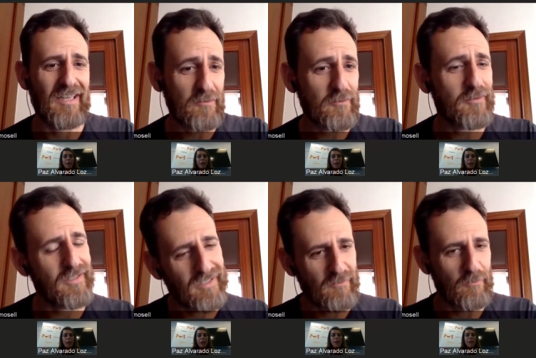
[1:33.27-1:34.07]
tanto
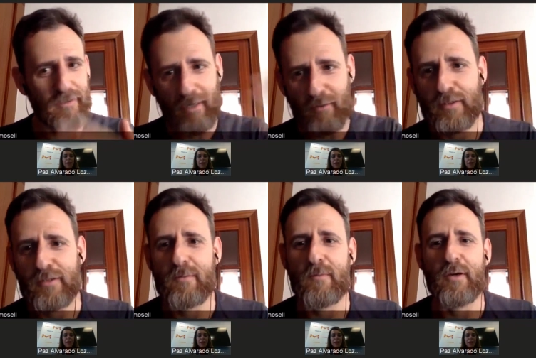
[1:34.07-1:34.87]
y nos que nos
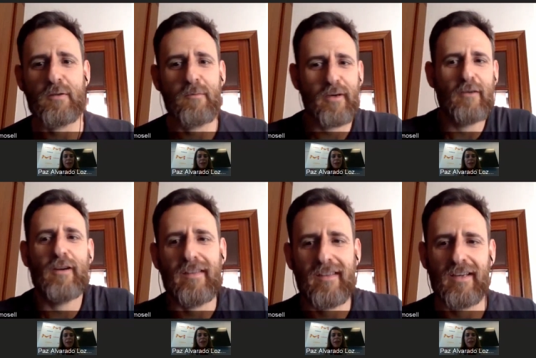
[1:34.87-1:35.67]
contase un poquito pues qué es lo
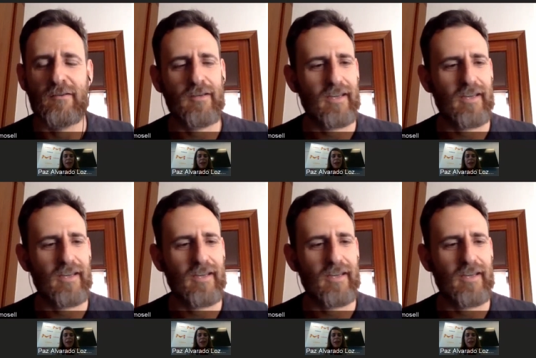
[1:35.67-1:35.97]
que hacéis, ¿no?